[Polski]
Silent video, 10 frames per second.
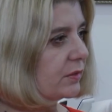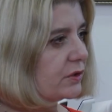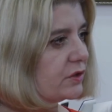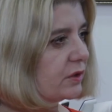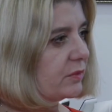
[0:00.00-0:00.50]

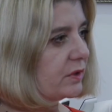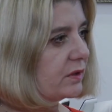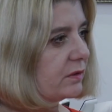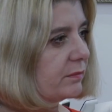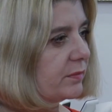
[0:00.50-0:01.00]

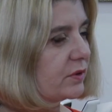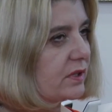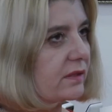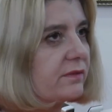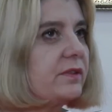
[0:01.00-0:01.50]
Będziemy
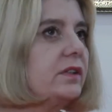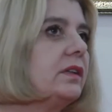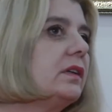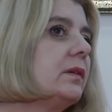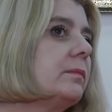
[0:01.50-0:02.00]

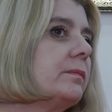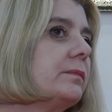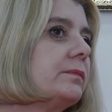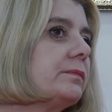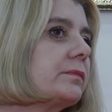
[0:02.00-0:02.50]
potrafili
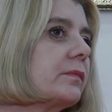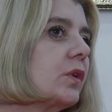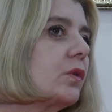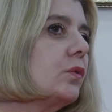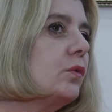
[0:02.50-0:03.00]

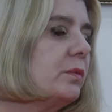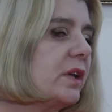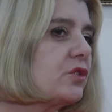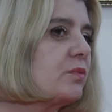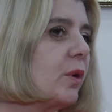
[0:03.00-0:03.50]

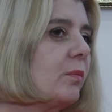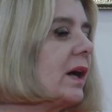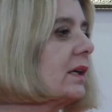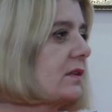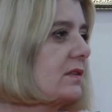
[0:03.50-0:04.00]
umieć
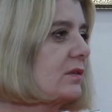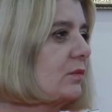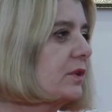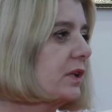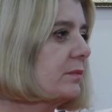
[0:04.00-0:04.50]
pomagać
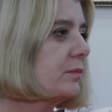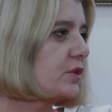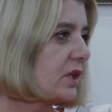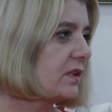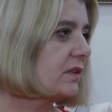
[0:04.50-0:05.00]
sobie
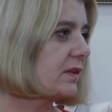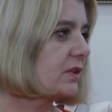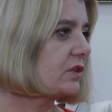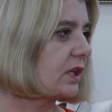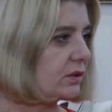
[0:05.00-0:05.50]

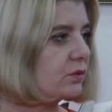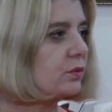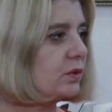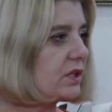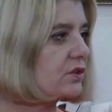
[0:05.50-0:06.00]
przetrwać tak
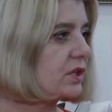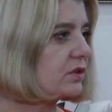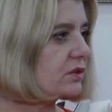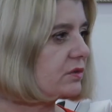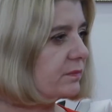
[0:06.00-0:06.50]
trudne
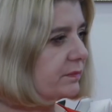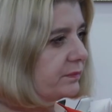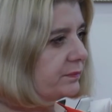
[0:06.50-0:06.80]
rzeczy.